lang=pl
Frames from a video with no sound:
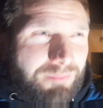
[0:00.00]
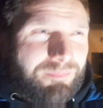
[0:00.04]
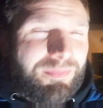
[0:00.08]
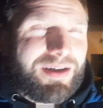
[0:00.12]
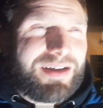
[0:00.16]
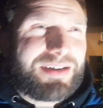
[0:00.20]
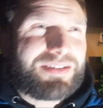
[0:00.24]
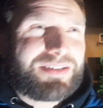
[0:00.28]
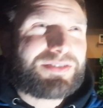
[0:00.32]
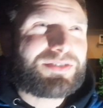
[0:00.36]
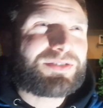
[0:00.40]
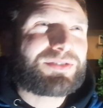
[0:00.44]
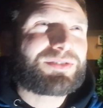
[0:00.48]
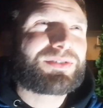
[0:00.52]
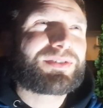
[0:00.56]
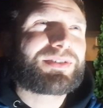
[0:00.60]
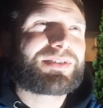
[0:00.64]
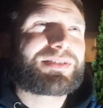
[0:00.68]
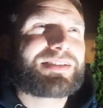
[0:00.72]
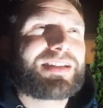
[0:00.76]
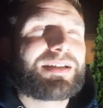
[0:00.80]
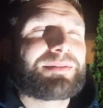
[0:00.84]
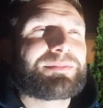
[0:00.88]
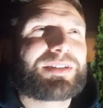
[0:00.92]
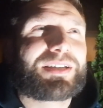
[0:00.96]
Bardzo to
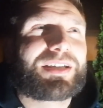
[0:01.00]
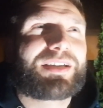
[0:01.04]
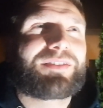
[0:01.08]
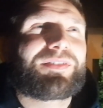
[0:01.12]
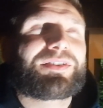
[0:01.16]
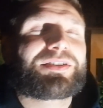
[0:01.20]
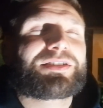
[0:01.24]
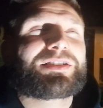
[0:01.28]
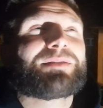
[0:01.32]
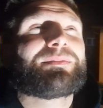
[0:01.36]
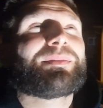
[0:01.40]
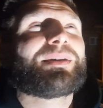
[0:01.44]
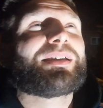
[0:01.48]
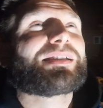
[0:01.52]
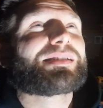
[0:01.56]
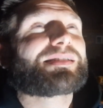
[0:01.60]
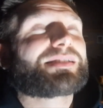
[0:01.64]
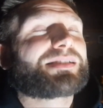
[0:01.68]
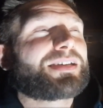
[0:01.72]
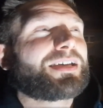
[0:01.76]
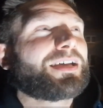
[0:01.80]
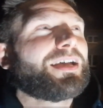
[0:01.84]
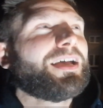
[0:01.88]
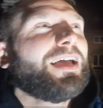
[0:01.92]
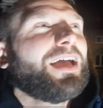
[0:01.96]
jest dla mnie takie ważne
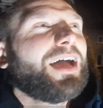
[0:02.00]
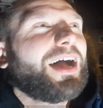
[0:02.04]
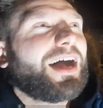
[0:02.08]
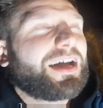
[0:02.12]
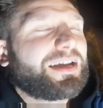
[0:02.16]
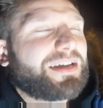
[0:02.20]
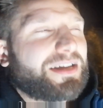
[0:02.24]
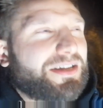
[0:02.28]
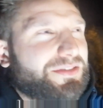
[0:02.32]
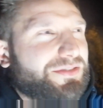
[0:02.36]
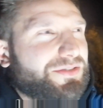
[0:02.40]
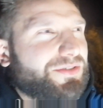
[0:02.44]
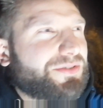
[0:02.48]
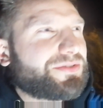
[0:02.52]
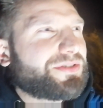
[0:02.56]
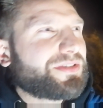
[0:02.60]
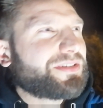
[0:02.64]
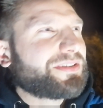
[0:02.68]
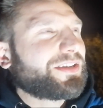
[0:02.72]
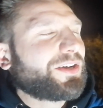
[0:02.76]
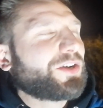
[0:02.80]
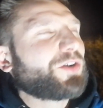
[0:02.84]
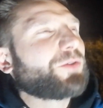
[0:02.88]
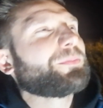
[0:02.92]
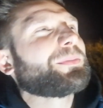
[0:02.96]
miejsce, a na co
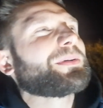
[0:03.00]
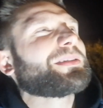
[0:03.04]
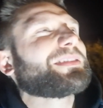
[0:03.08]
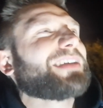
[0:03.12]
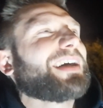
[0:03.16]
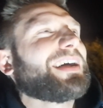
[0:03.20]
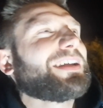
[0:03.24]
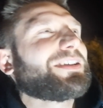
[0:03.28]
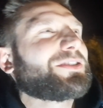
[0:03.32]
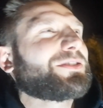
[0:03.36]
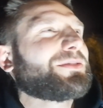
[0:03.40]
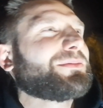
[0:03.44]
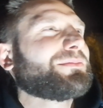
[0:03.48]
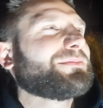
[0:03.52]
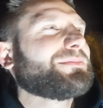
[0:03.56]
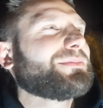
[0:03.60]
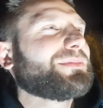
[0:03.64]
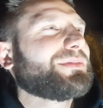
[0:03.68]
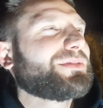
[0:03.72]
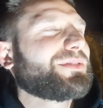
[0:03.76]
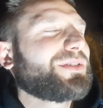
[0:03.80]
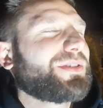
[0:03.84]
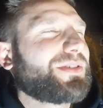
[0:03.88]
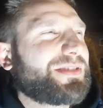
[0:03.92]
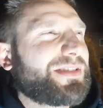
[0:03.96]
dzień taką
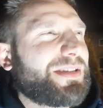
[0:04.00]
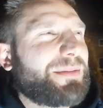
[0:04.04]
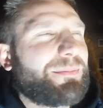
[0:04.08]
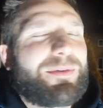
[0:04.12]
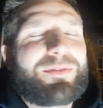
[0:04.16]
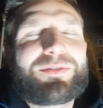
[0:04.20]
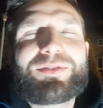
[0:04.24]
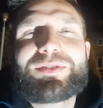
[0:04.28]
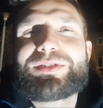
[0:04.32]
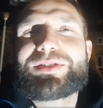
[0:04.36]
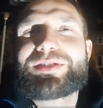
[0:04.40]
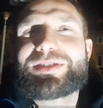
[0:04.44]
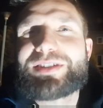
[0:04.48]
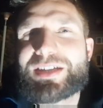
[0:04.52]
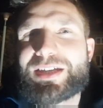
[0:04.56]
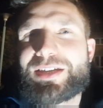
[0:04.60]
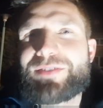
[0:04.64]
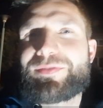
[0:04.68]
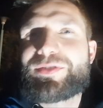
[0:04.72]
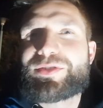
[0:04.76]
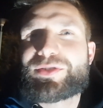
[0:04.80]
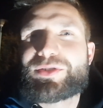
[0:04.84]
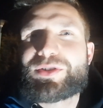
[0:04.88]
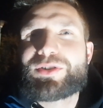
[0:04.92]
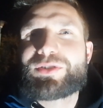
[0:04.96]
Betanią to jest na pewno też
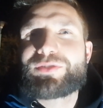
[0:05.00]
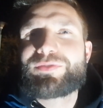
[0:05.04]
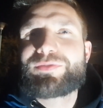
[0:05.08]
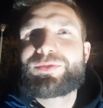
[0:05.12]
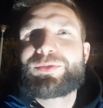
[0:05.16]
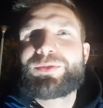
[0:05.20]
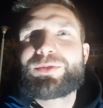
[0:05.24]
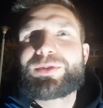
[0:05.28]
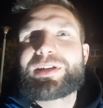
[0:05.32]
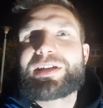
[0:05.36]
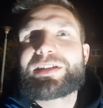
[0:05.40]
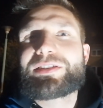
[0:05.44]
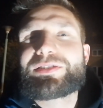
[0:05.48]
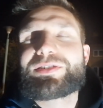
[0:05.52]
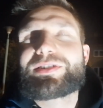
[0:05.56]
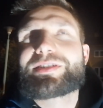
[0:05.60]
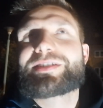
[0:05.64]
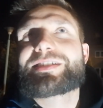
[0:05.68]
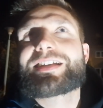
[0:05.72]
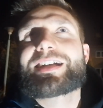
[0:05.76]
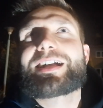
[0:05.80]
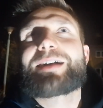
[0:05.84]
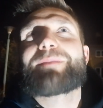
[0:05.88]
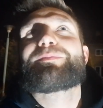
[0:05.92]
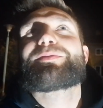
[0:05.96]
taki wyskok w górę, to
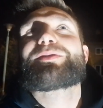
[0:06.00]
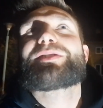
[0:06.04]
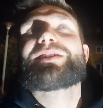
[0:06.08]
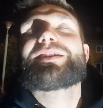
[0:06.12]
jest taka